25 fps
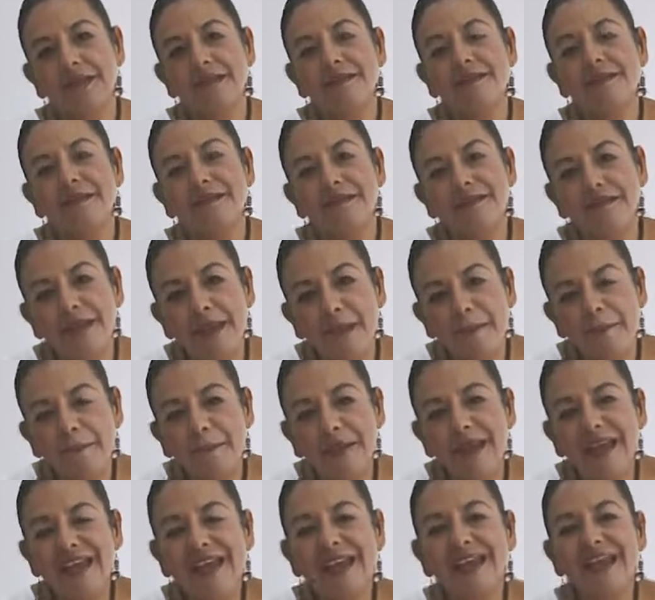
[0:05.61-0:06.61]
Desde
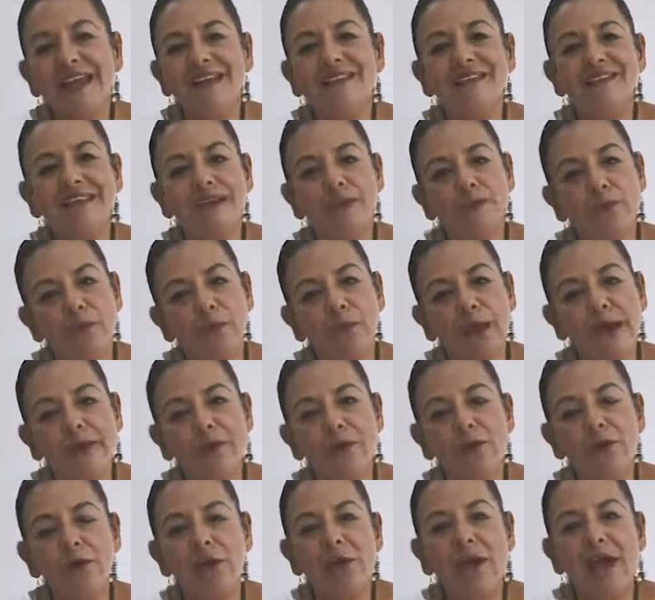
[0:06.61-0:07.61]
siempre el ser
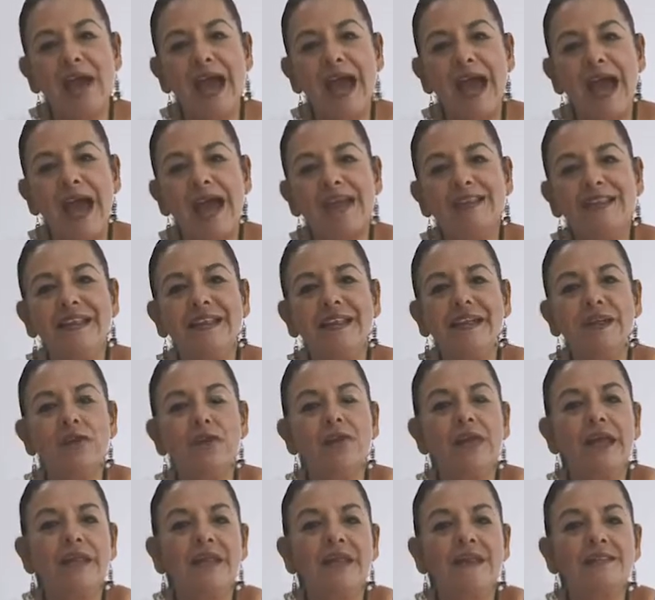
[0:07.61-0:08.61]
humano ha
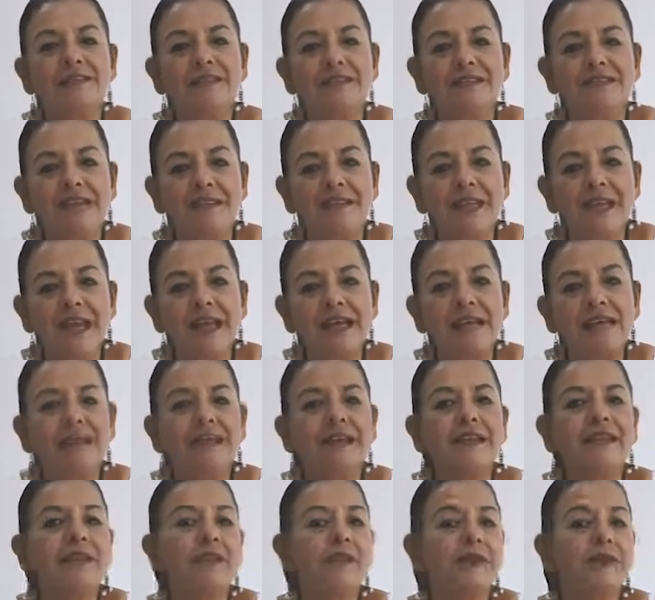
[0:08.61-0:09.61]
tenido la necesidad
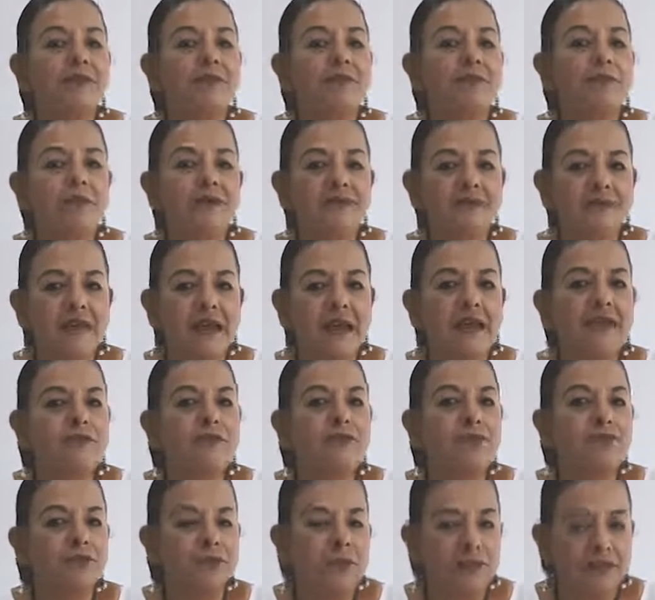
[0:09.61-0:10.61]
de
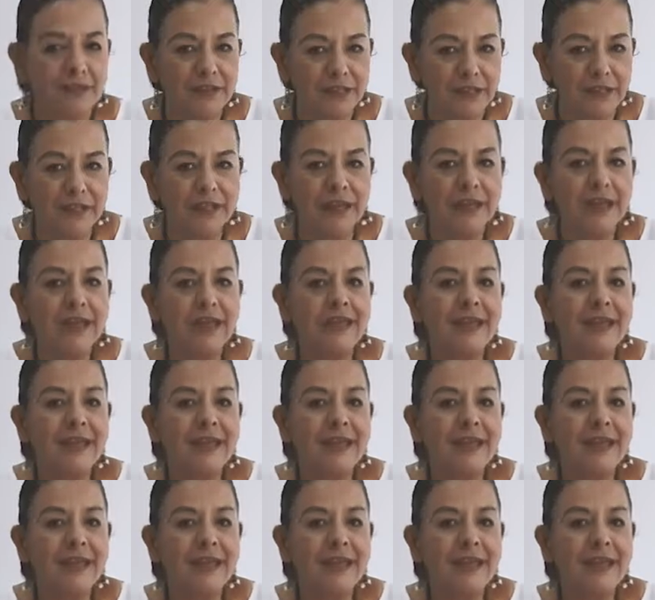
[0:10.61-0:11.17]
expresar su sentir